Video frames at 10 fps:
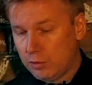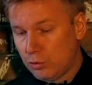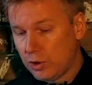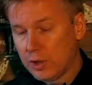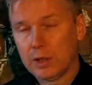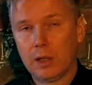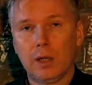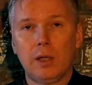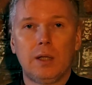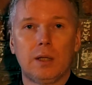Ведущий
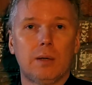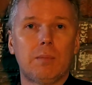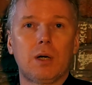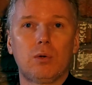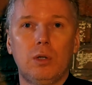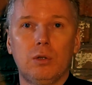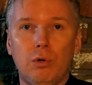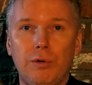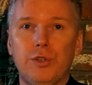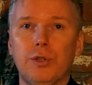канала Тамара
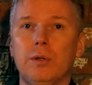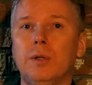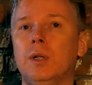Кулинкович